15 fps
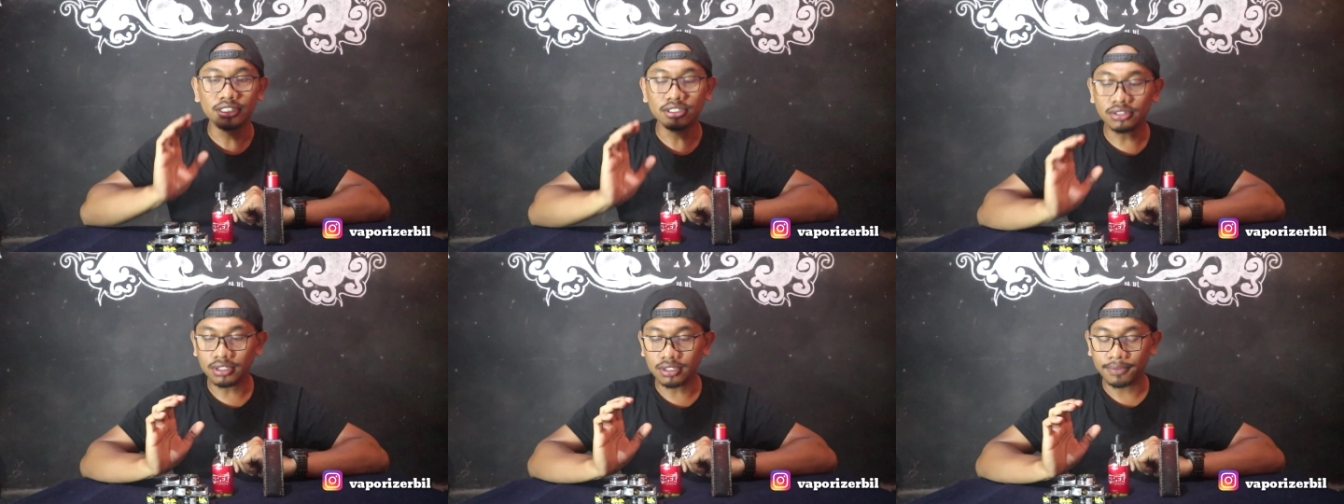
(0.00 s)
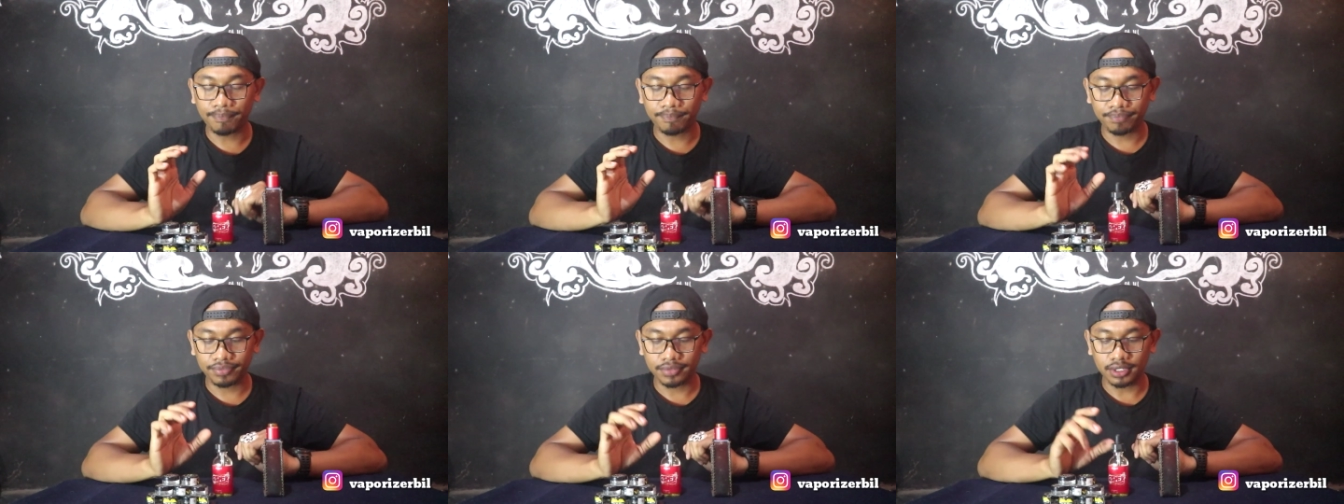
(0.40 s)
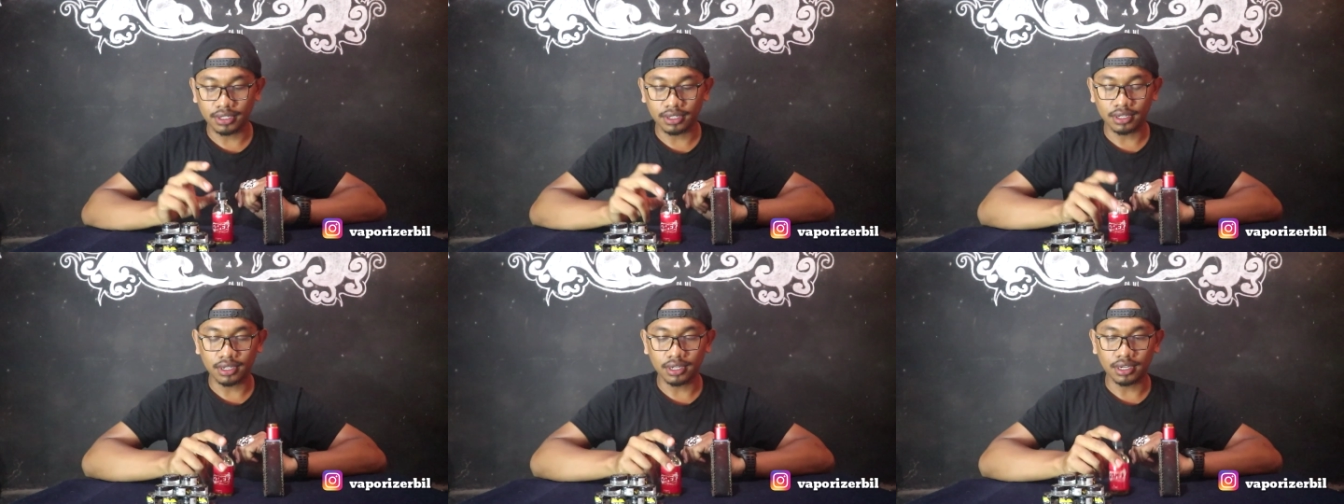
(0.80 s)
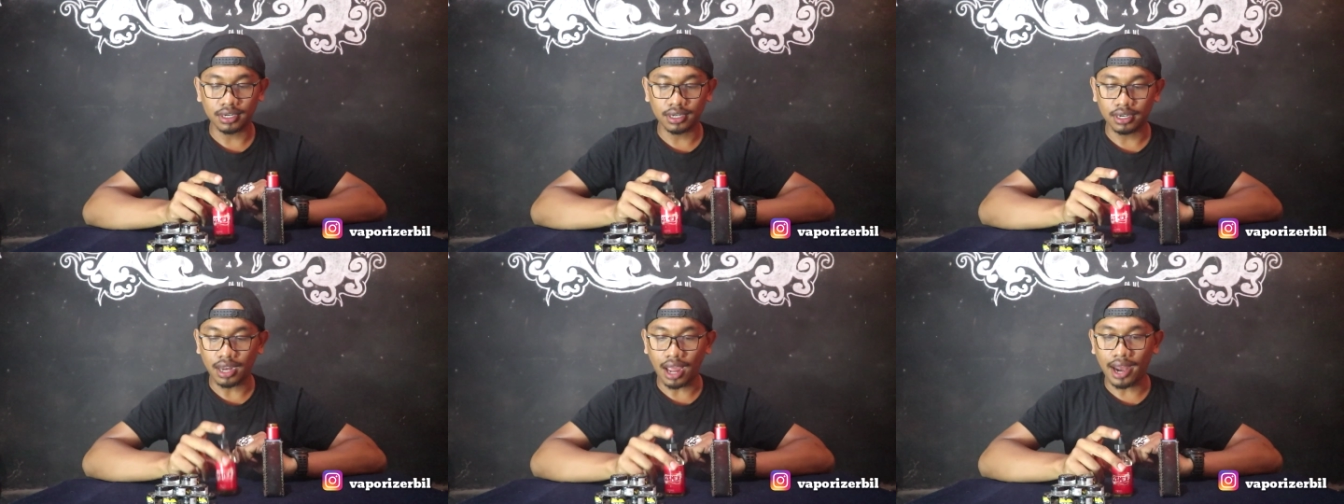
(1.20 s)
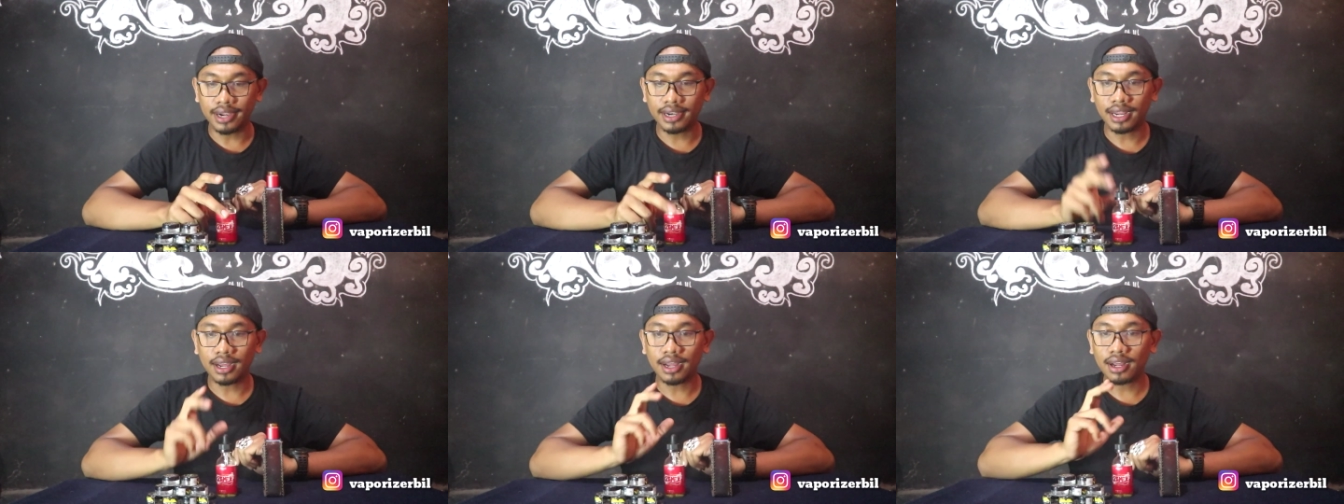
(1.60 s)
Di situ
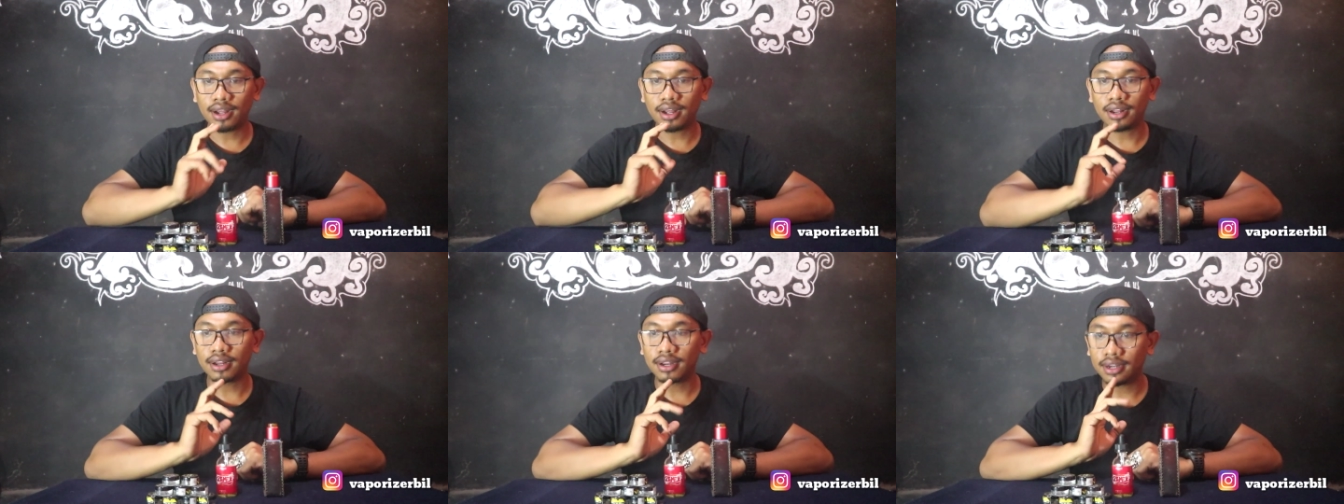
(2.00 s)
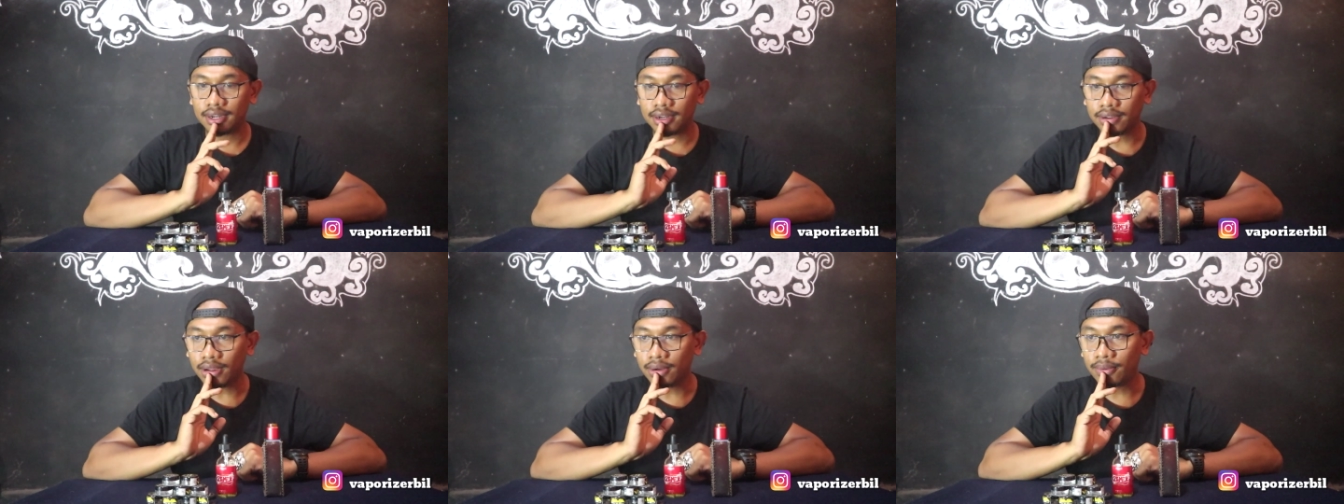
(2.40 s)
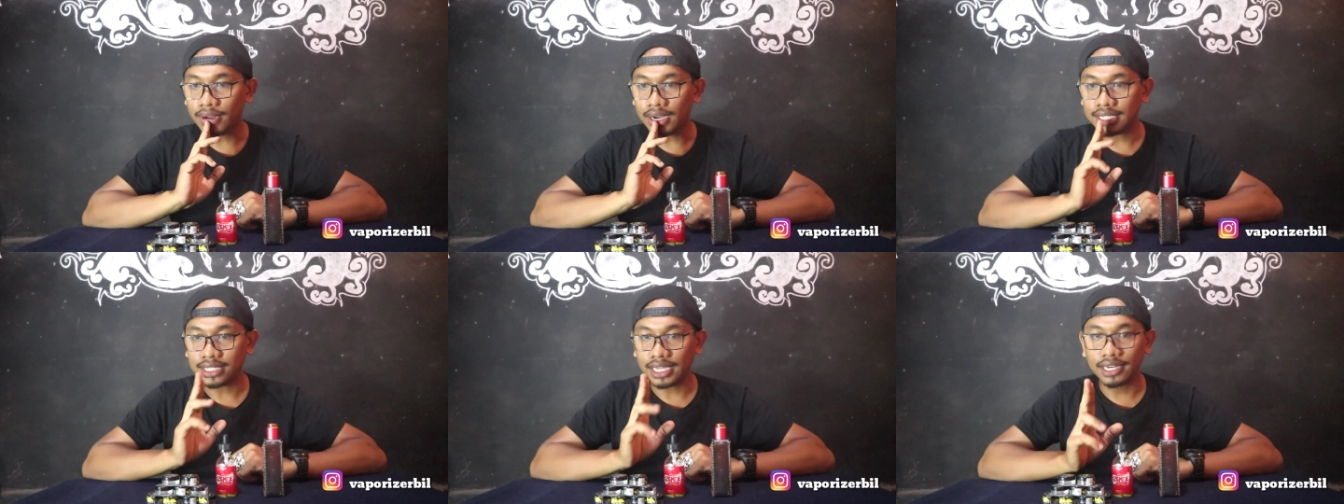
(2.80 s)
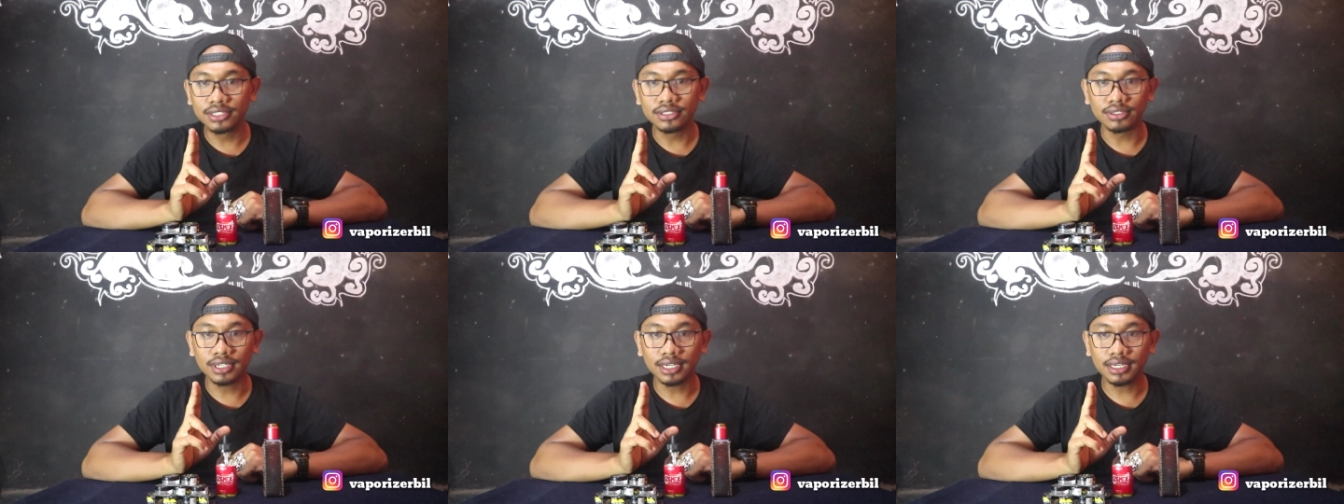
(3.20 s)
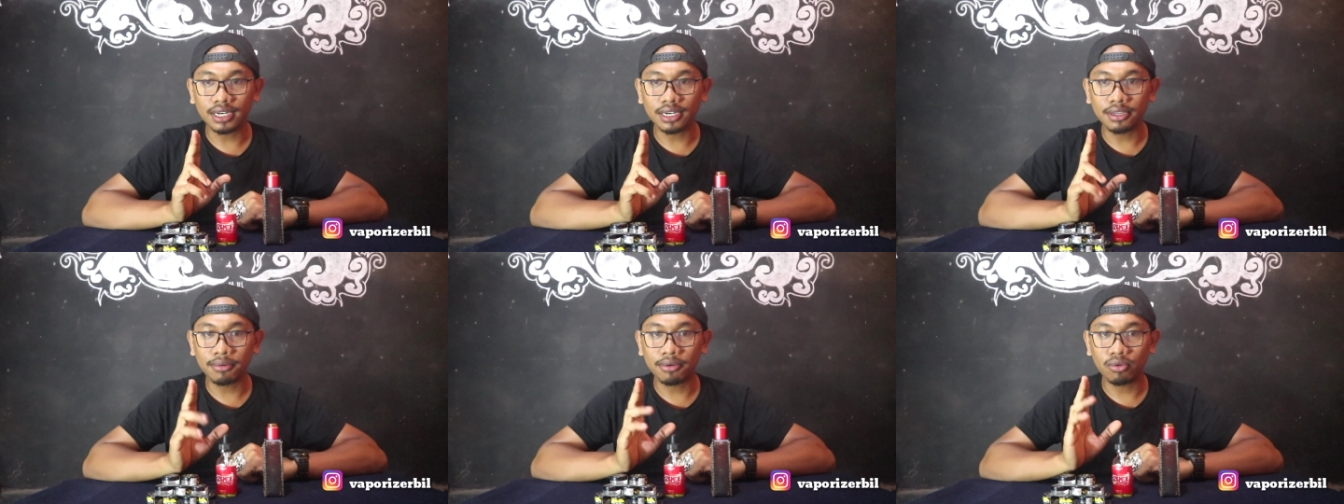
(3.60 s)
ada yang gue rasain juga
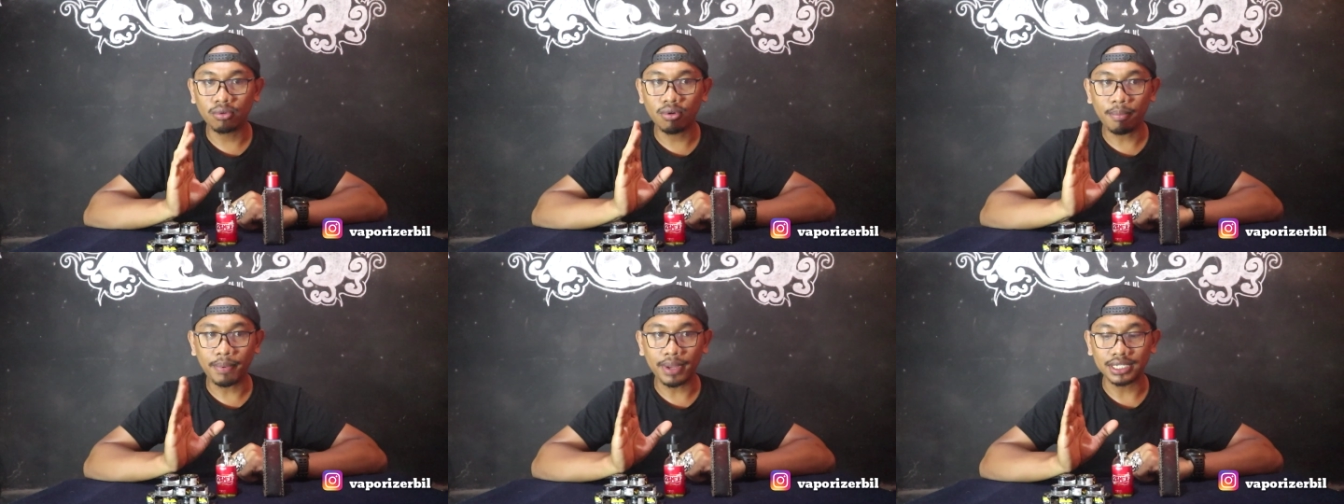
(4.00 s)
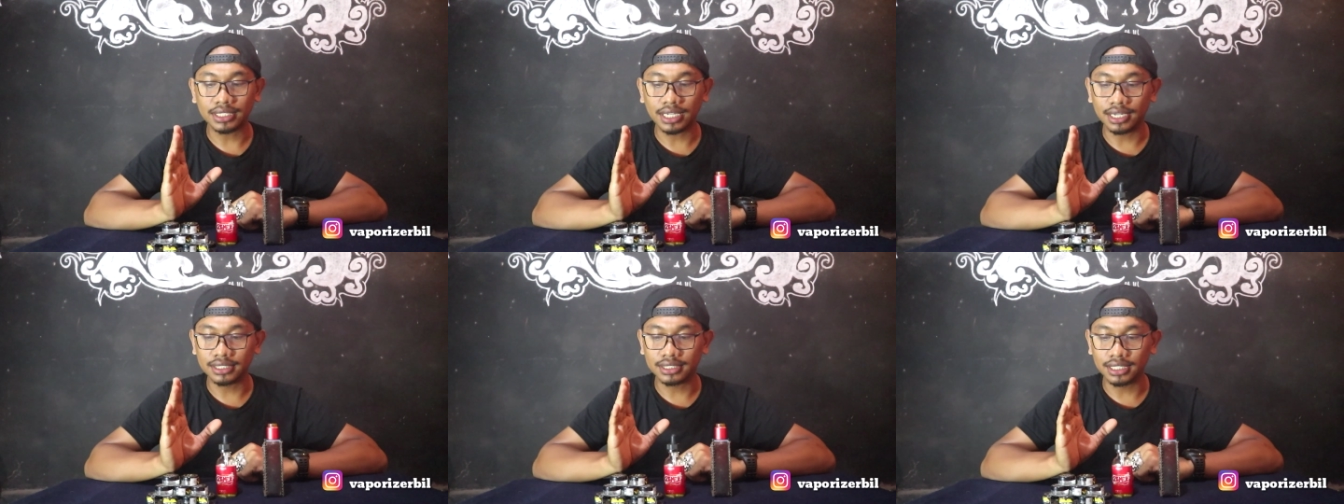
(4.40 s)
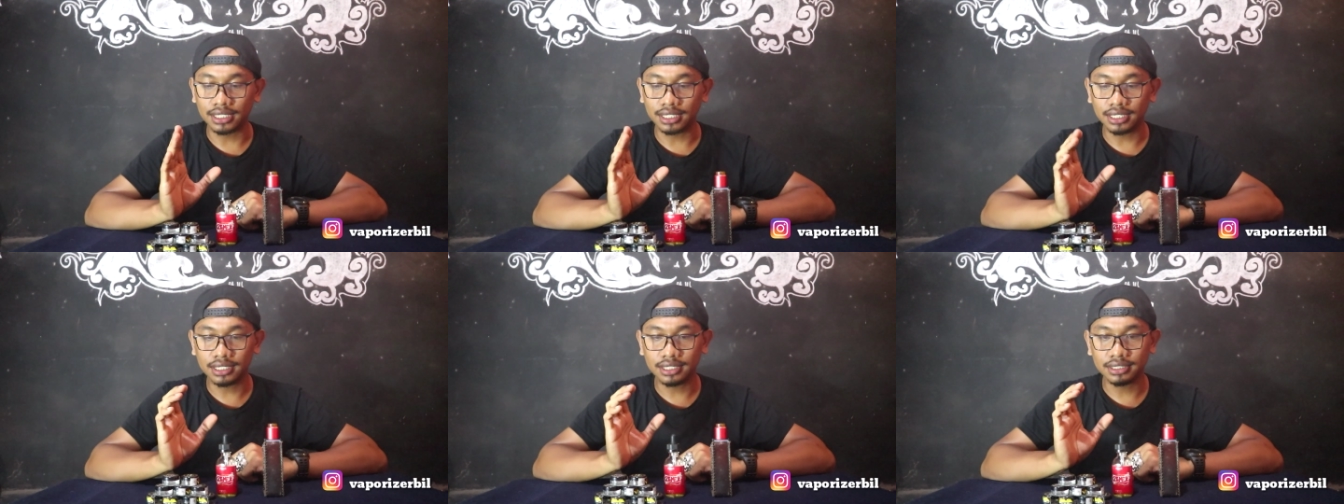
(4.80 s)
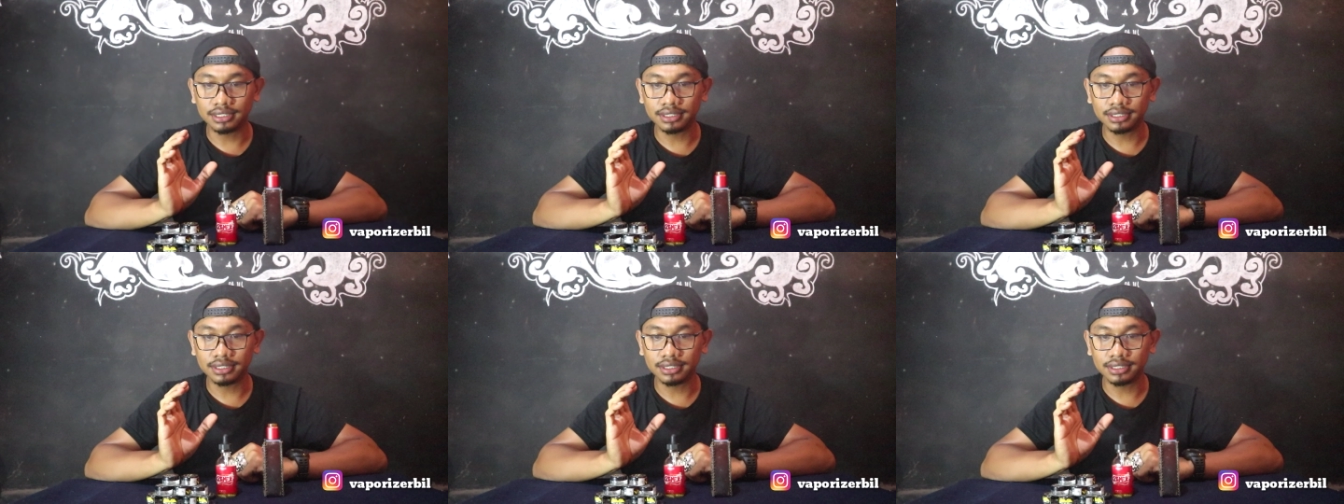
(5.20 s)
dari gue pasang si